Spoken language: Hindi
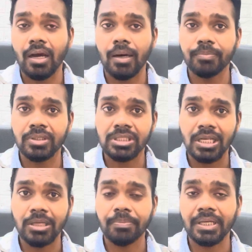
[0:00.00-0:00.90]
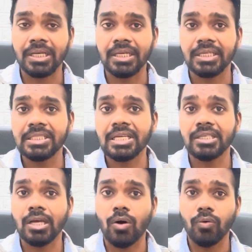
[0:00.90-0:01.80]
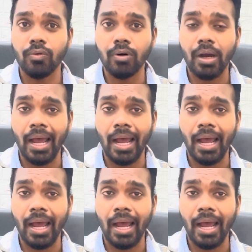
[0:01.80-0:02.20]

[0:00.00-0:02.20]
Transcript: आप इस लिंक पे क्लिक कीजिए या वो